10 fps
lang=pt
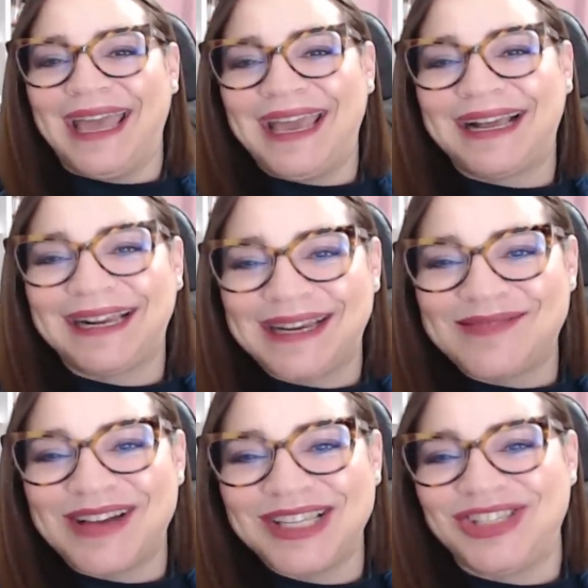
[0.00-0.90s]

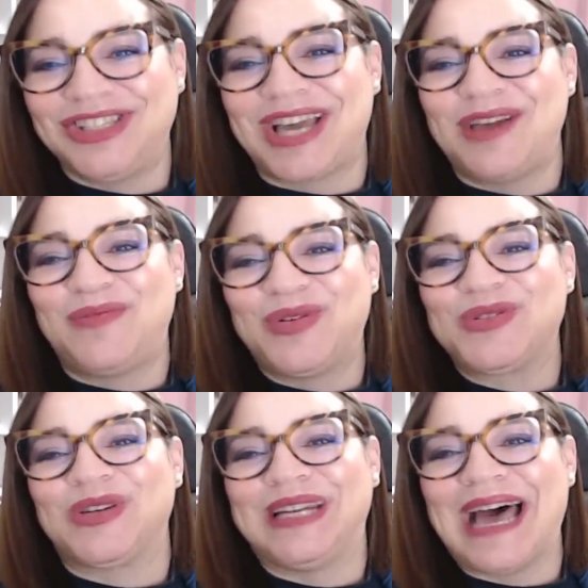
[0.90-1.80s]
reclama de Jair
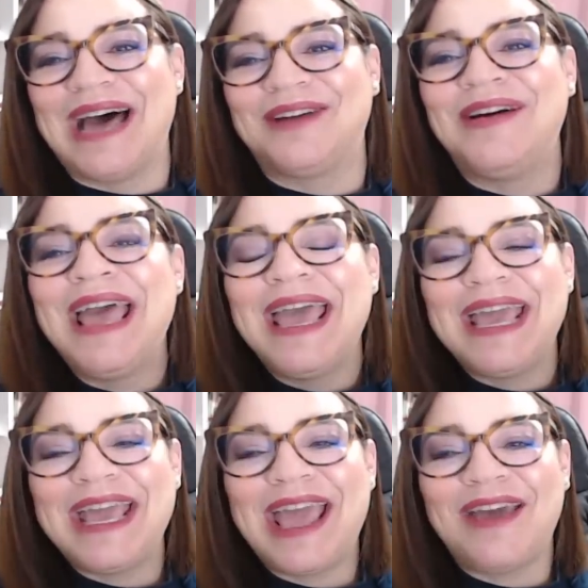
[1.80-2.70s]
Bolsonaro
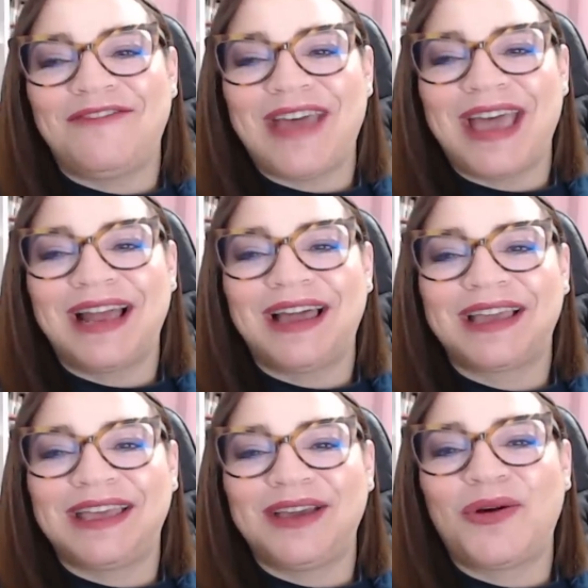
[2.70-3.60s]
e revela
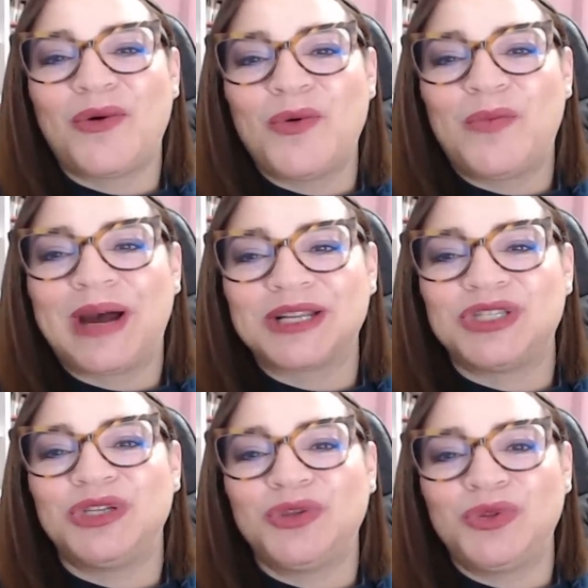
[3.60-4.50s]
que com o
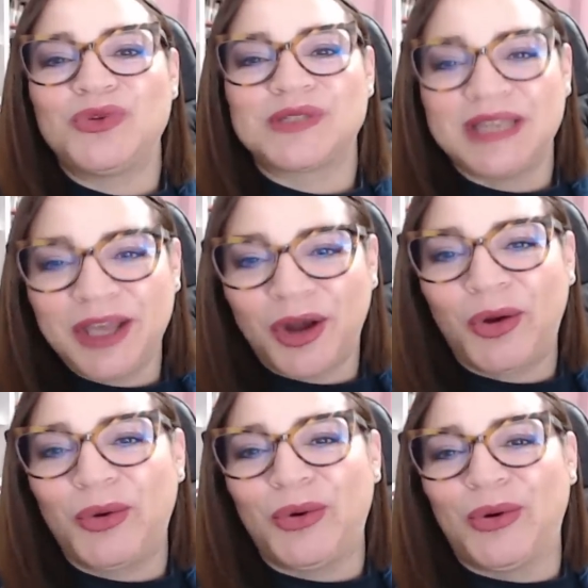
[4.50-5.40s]
partido dos
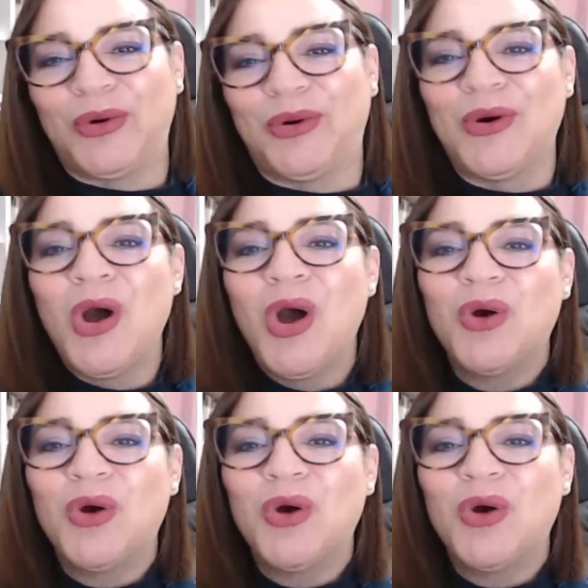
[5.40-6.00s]
Irru,